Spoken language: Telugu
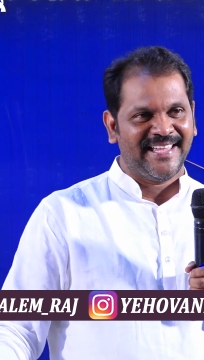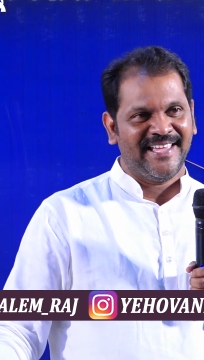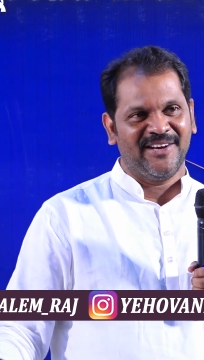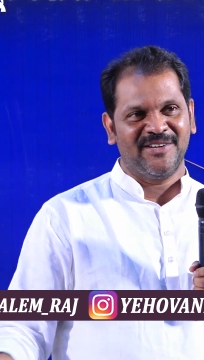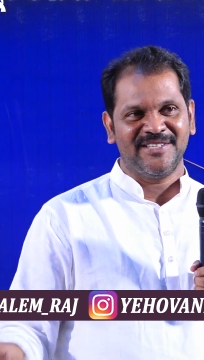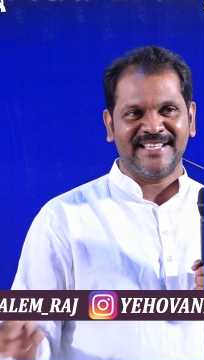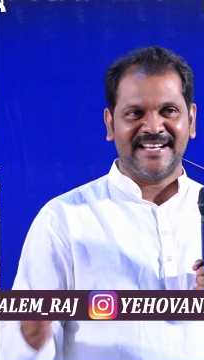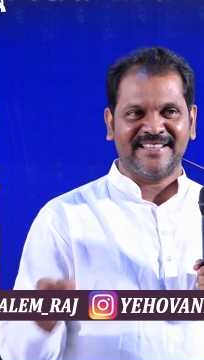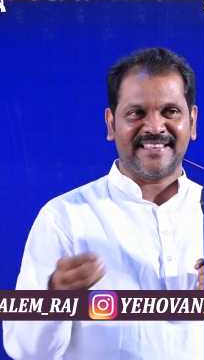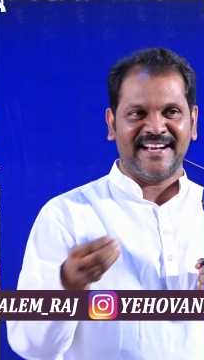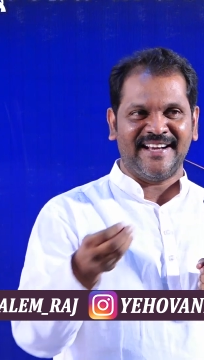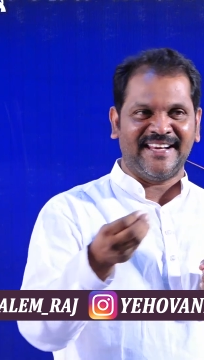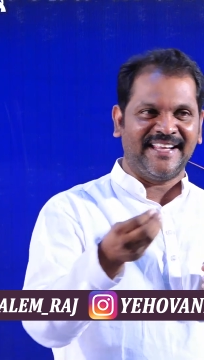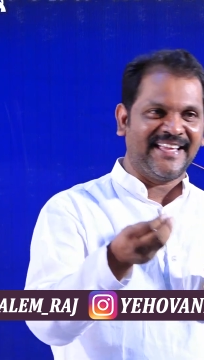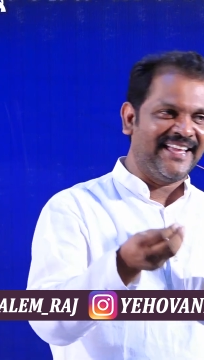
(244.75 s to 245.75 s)
ఏ రోజైనా
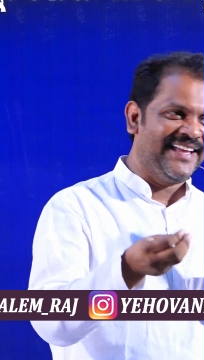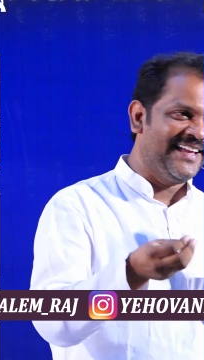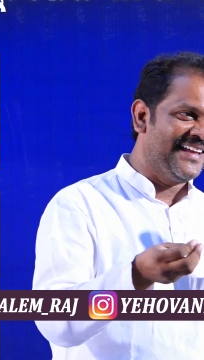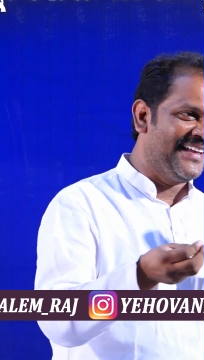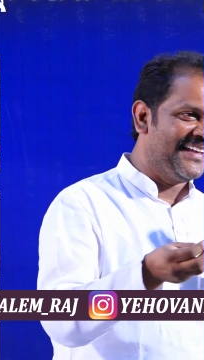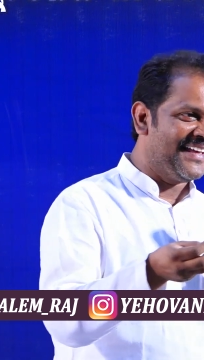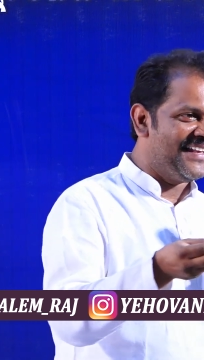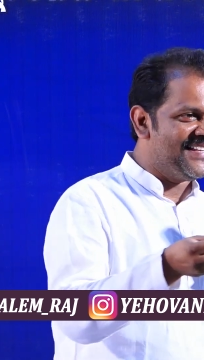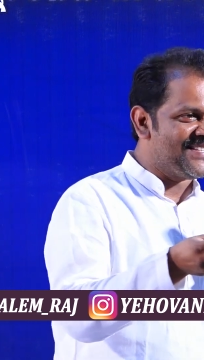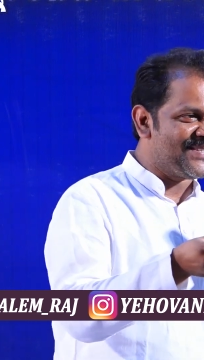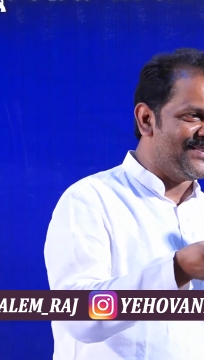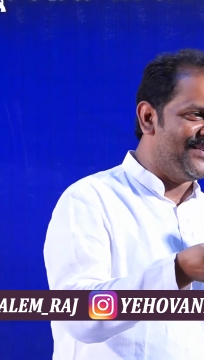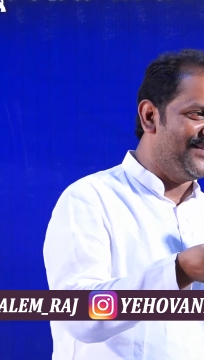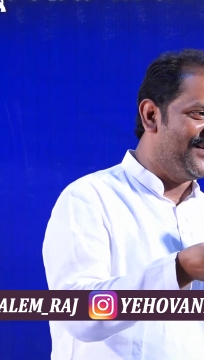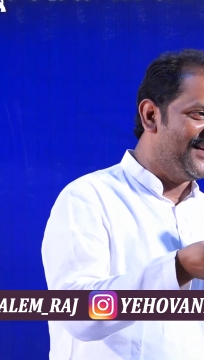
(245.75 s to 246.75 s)
తండ్రికి
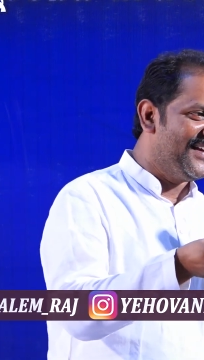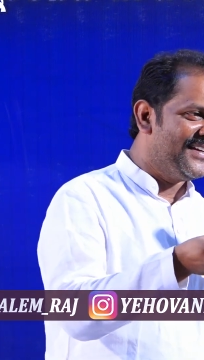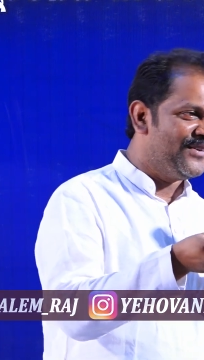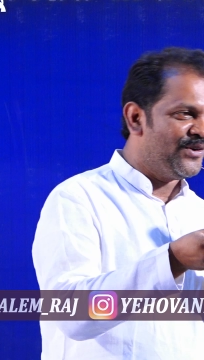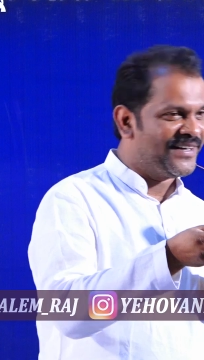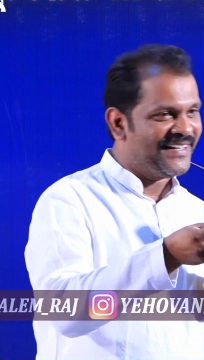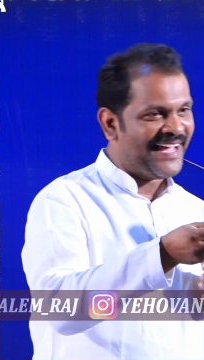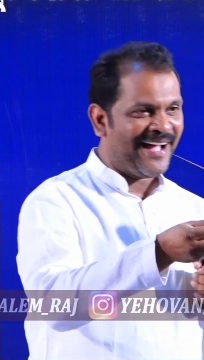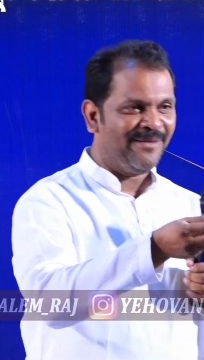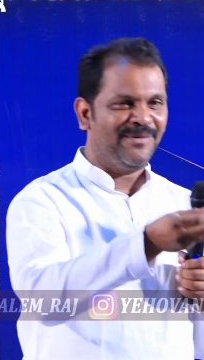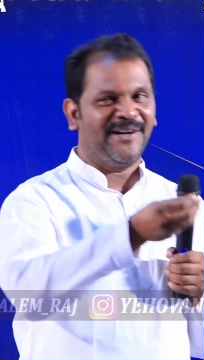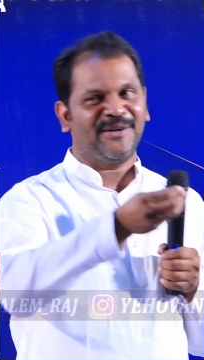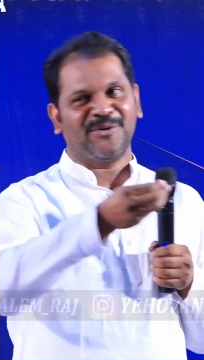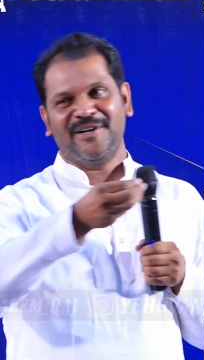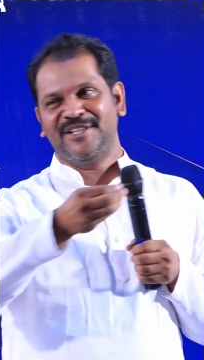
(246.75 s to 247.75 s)
కనీసం ఒక
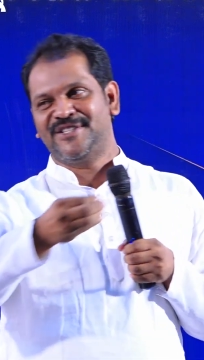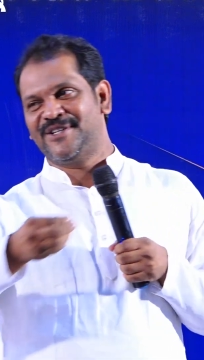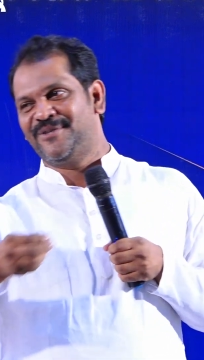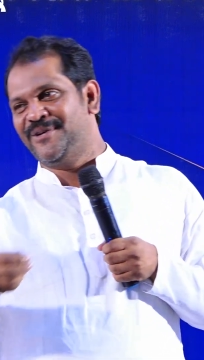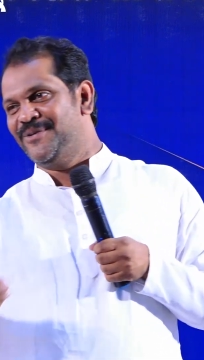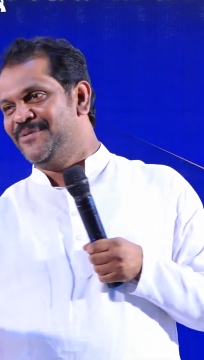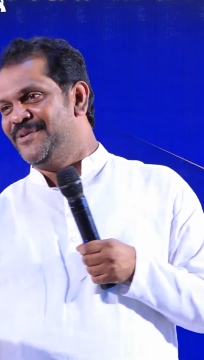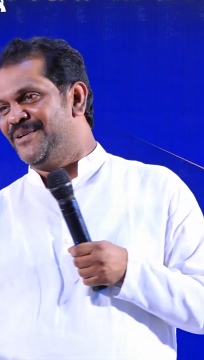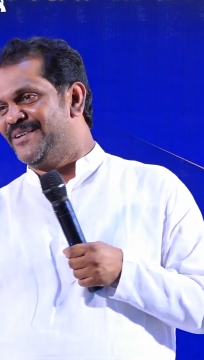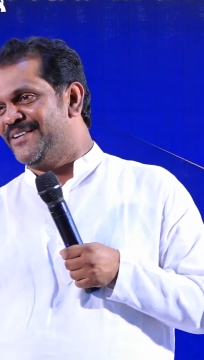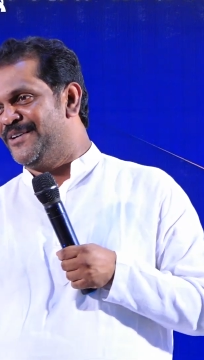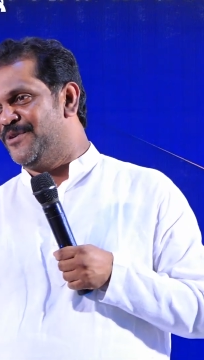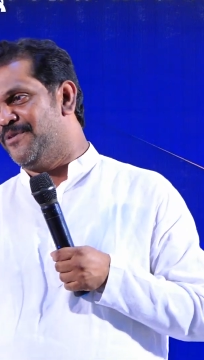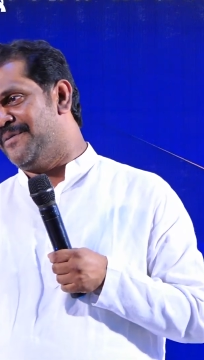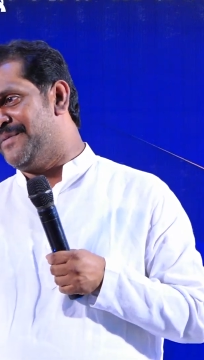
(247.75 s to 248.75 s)
ట్యాబ్లెట్ కొనిచ్చావు నువ్వు
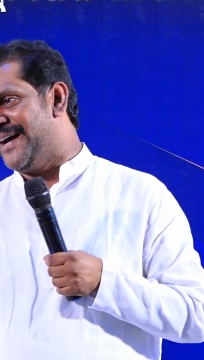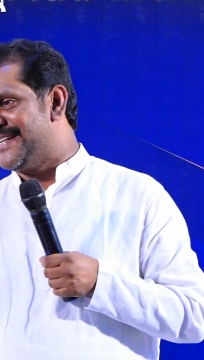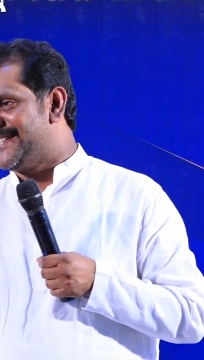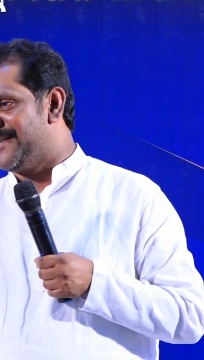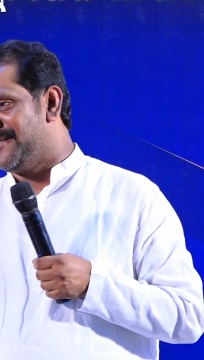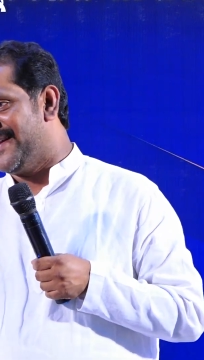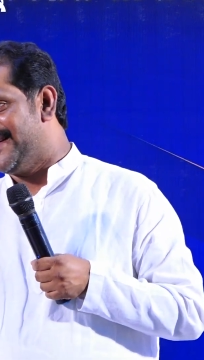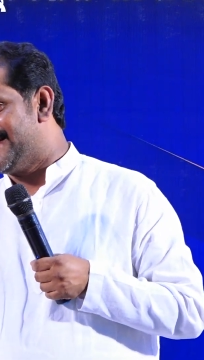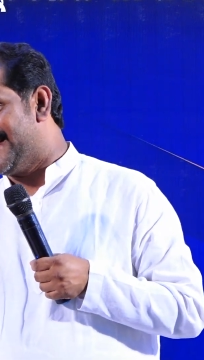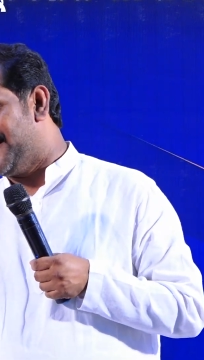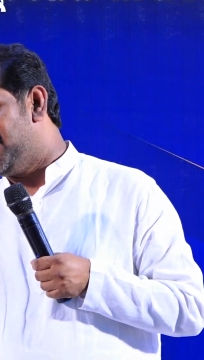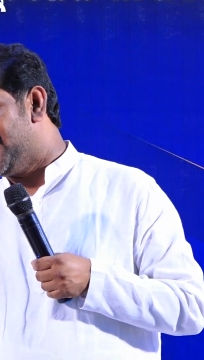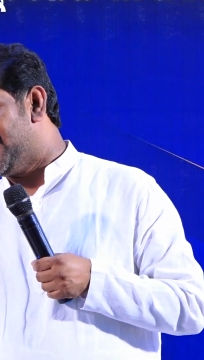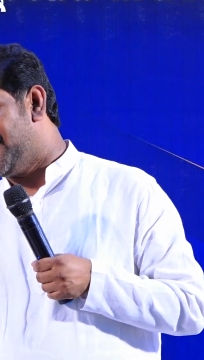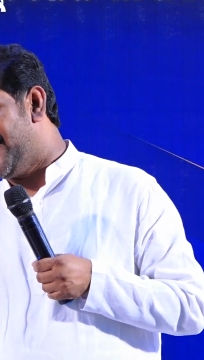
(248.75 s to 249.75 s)
నువ్వు ఆ మాట చెప్పడానికి
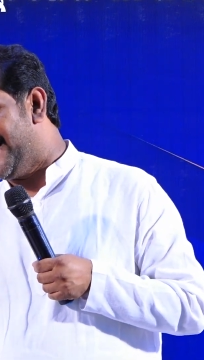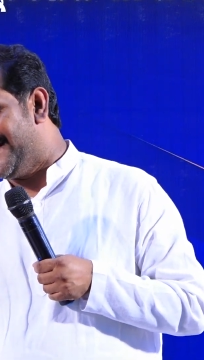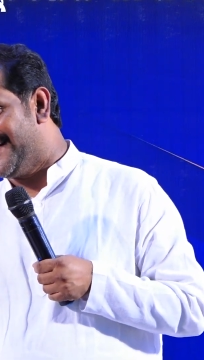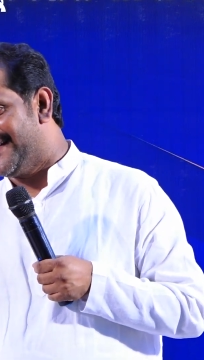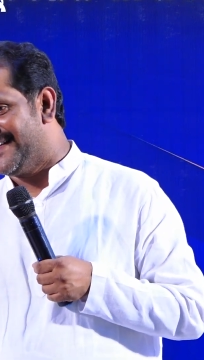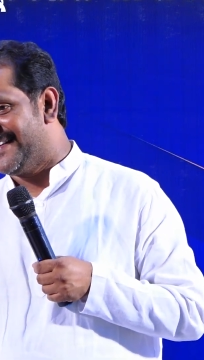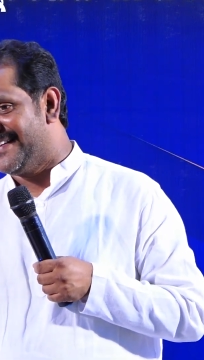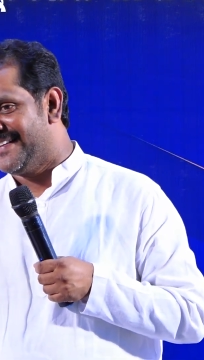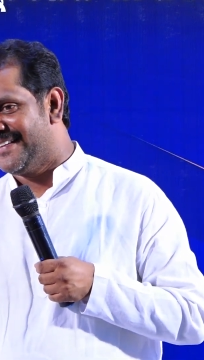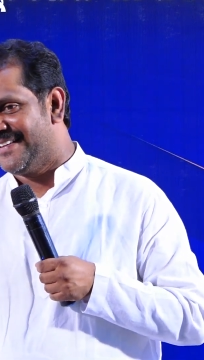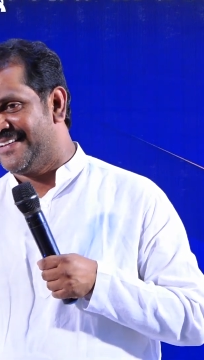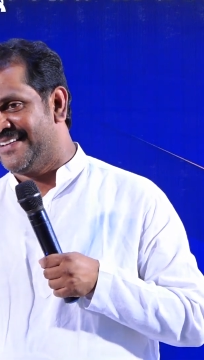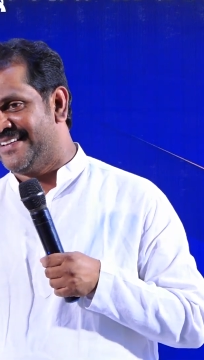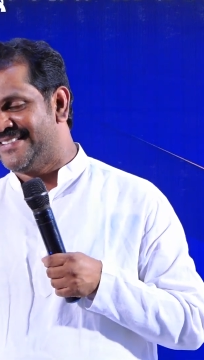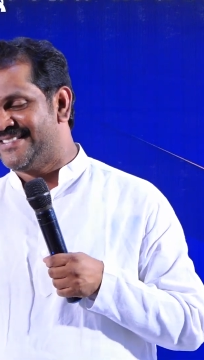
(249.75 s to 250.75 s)
సరిపోతావా
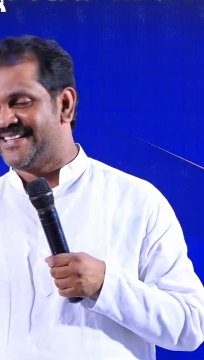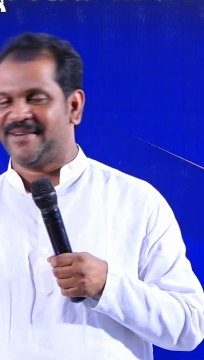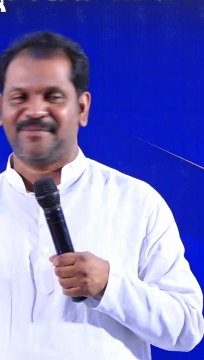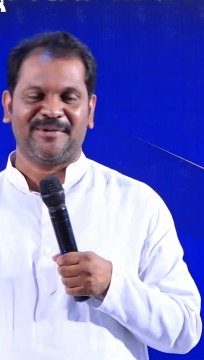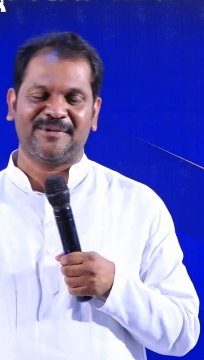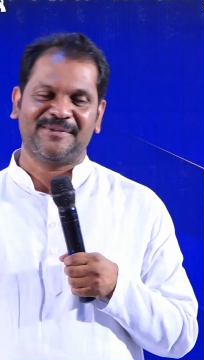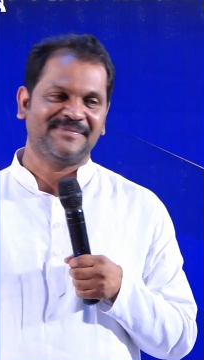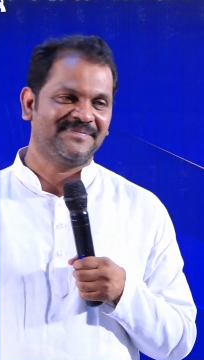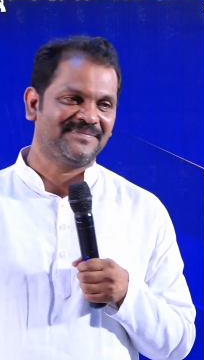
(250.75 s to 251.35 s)
సరిపోవు